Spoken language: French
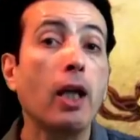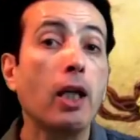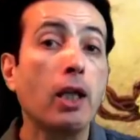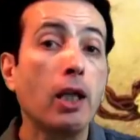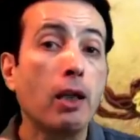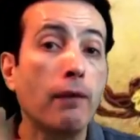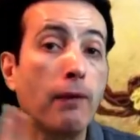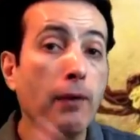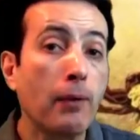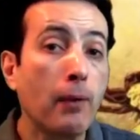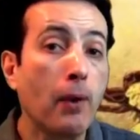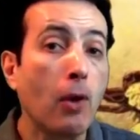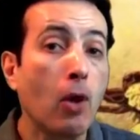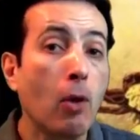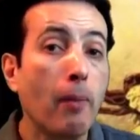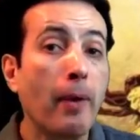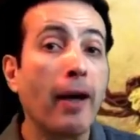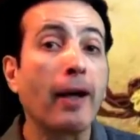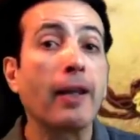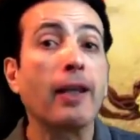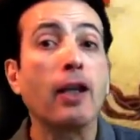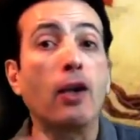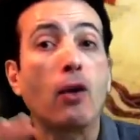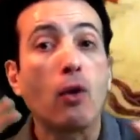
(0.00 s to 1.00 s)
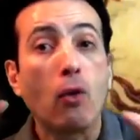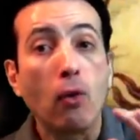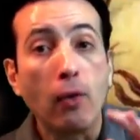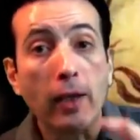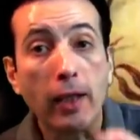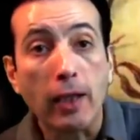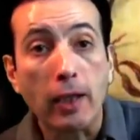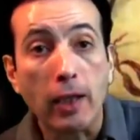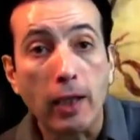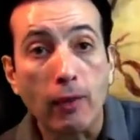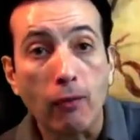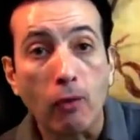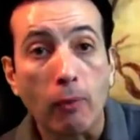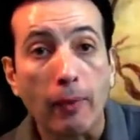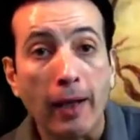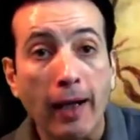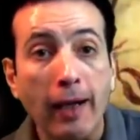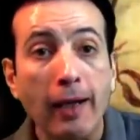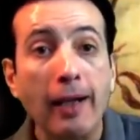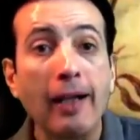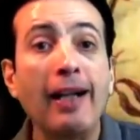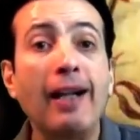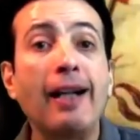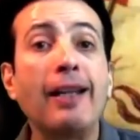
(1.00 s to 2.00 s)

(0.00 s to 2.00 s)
individuellement et collectivement,